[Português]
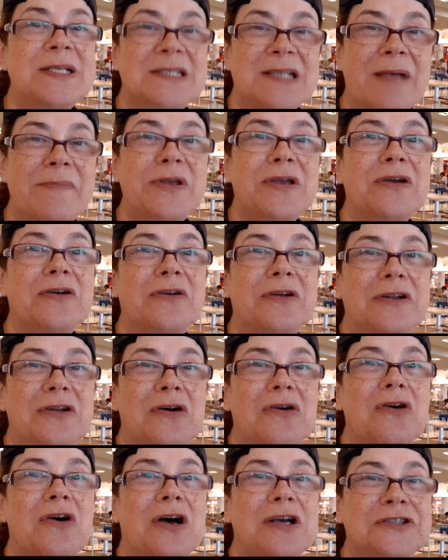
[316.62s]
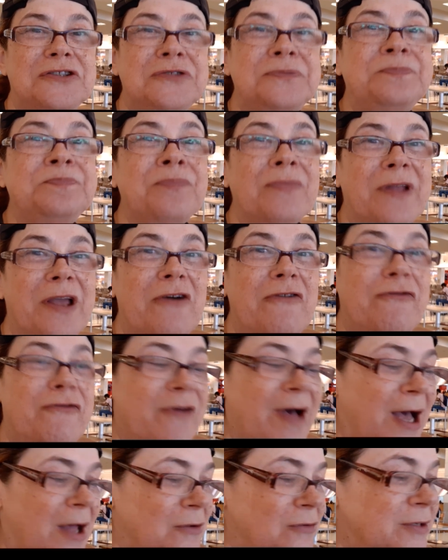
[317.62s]
mas sabe que quando eu gosto, eu
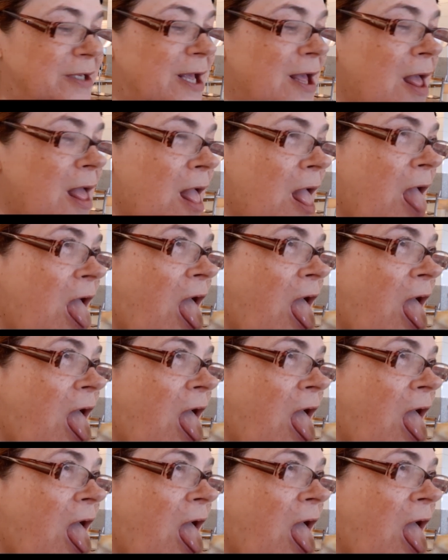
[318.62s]
falo, né?